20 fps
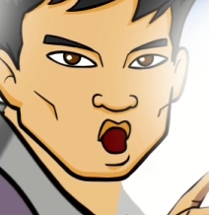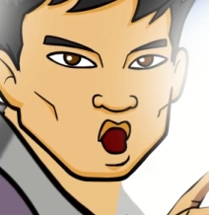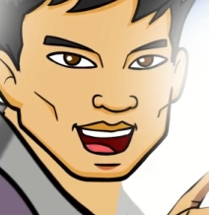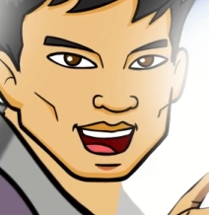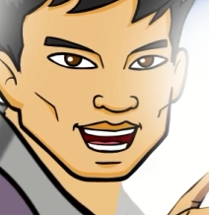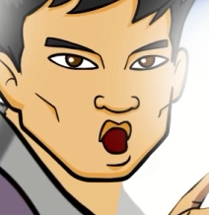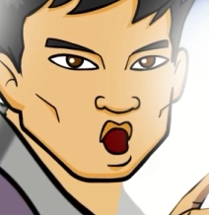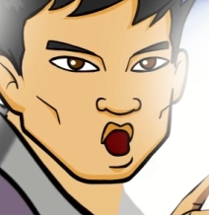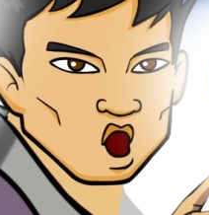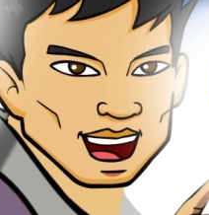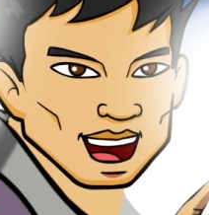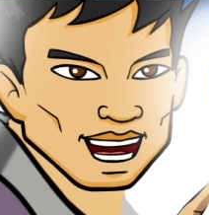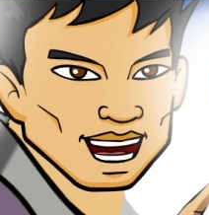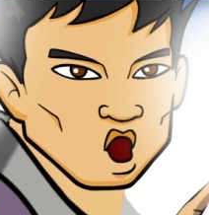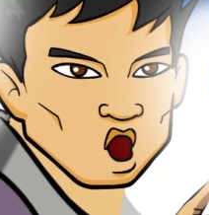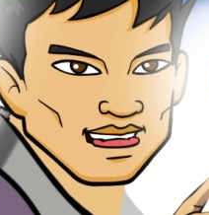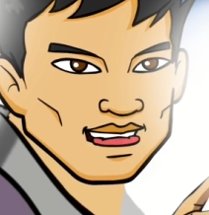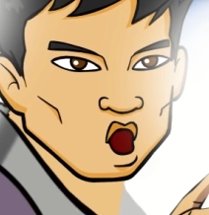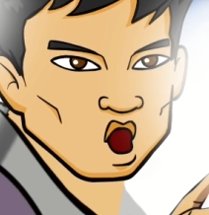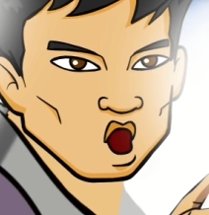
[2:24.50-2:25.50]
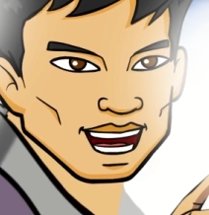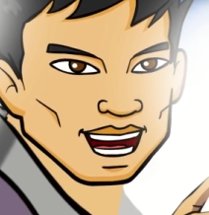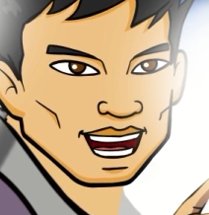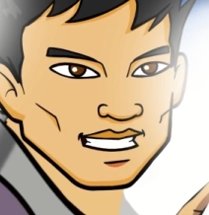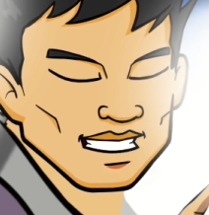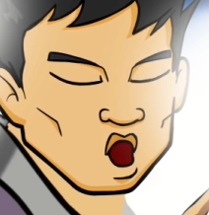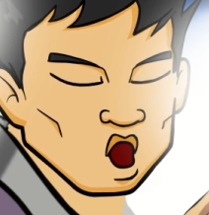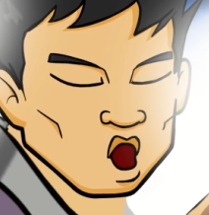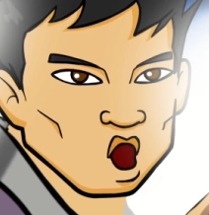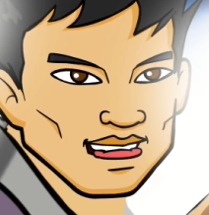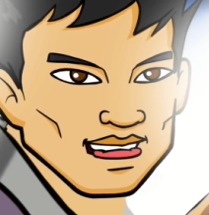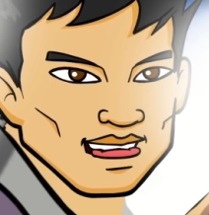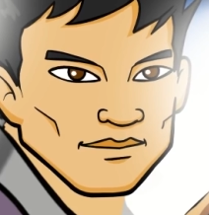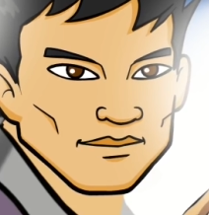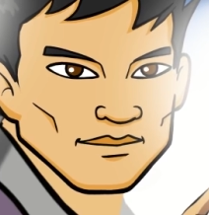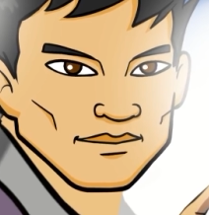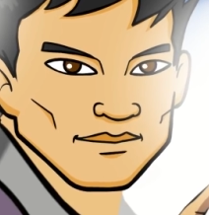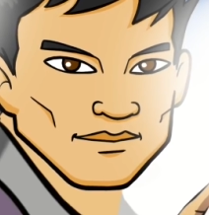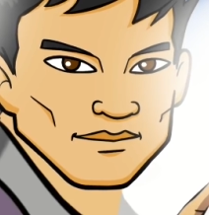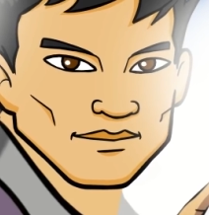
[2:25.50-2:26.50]
अगर तुम सब प्रॉमिस करो
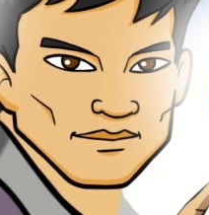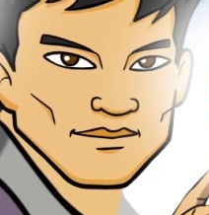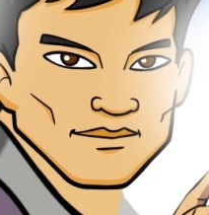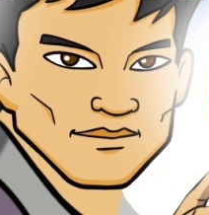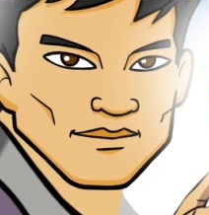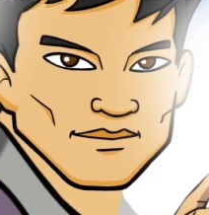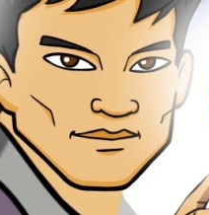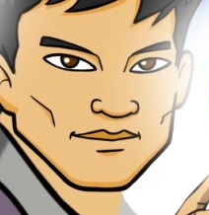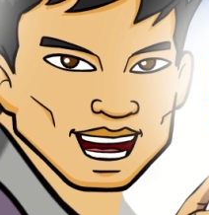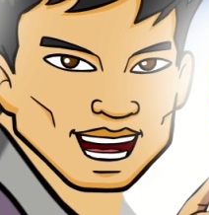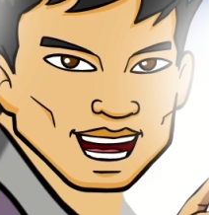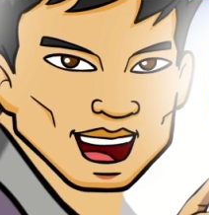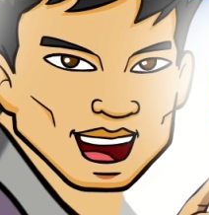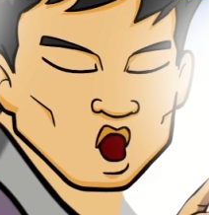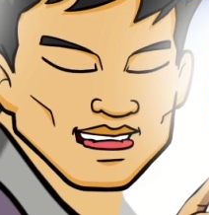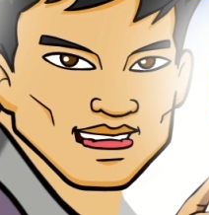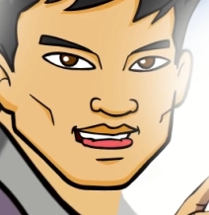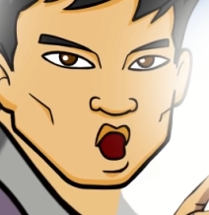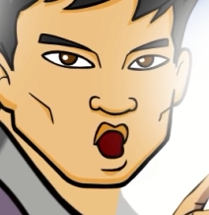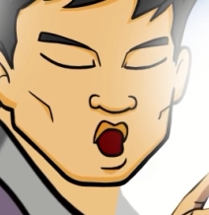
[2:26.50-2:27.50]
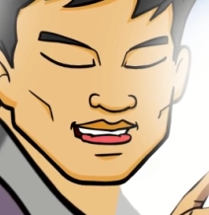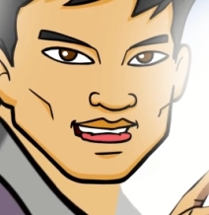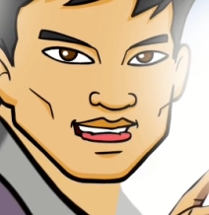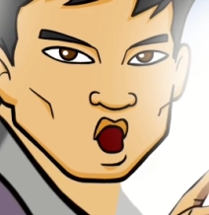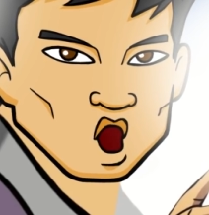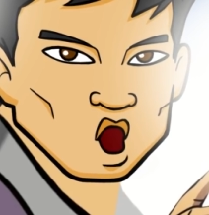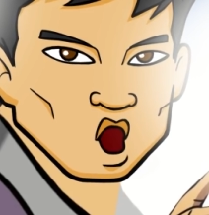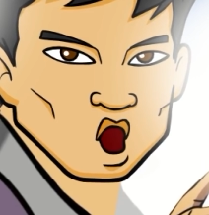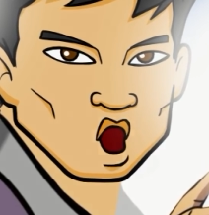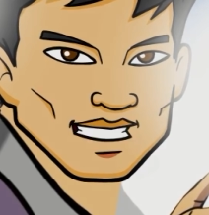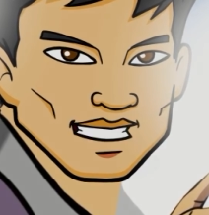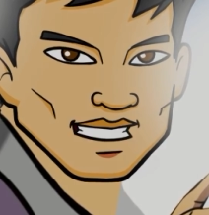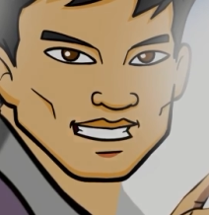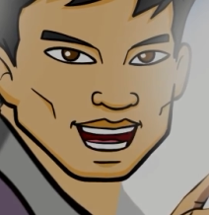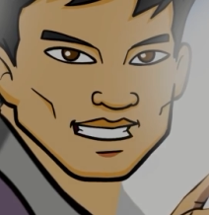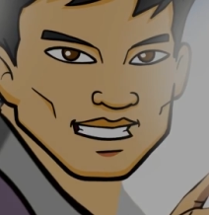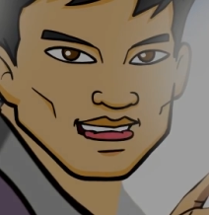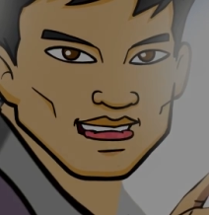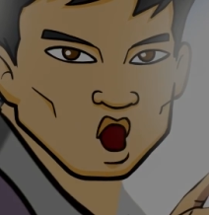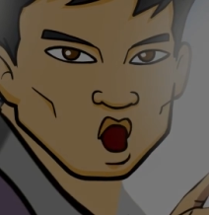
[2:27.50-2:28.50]
कि तुम ये आगे किसी को नहीं बताओगे